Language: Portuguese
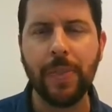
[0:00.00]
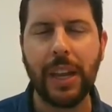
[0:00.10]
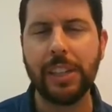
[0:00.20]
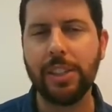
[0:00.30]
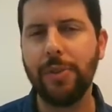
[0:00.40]

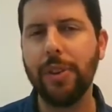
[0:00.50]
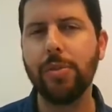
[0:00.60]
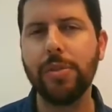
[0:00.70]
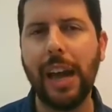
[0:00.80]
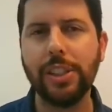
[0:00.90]
as
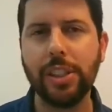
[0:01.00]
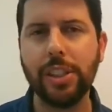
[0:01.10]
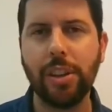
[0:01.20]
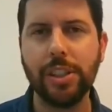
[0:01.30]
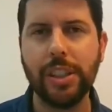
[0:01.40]
dificuldades
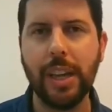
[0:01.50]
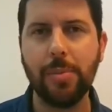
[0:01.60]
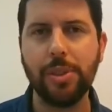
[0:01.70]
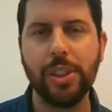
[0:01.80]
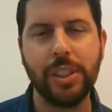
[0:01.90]
que nós
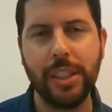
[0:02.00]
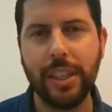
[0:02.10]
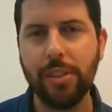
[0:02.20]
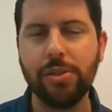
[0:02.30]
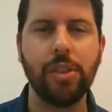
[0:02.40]
temos de
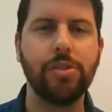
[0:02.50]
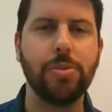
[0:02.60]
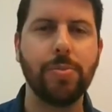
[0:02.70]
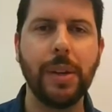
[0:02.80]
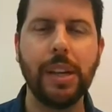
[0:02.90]
seguir os
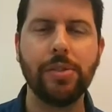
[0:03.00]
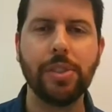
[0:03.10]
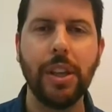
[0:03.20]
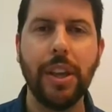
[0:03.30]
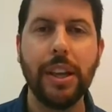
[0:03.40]
nossos planos,